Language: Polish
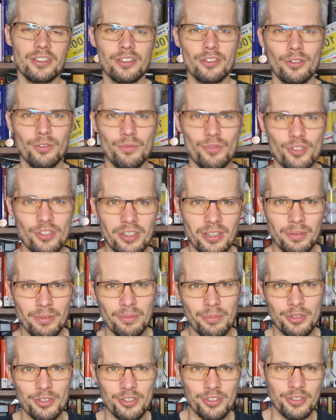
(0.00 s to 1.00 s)
że komuś
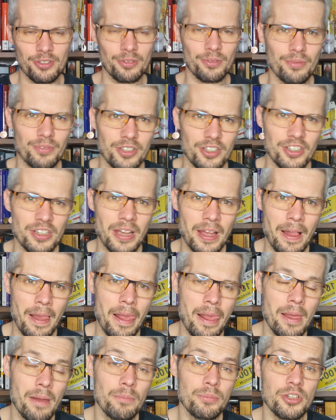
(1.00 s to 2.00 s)
innemu może się to również
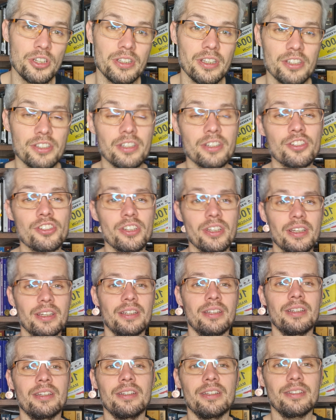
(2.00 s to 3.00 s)
przydać.
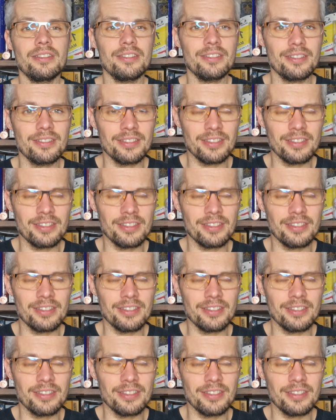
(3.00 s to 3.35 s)
Także y,